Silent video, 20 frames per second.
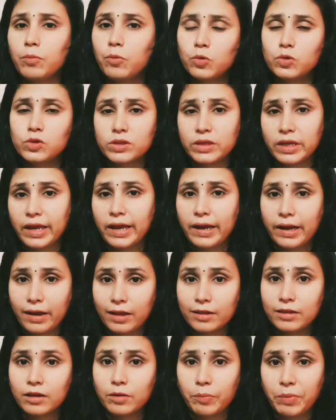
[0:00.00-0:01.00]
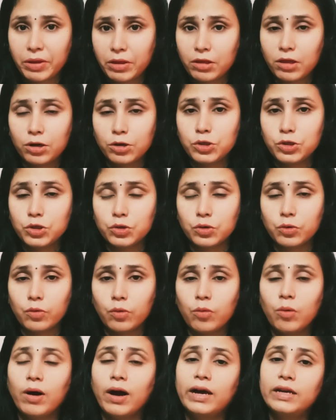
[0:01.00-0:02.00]
மோஸ்ட்லி எல்லாத்துக்குமே
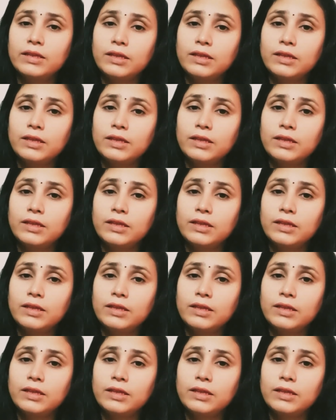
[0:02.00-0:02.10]
தெரிஞ்சிருக்கும்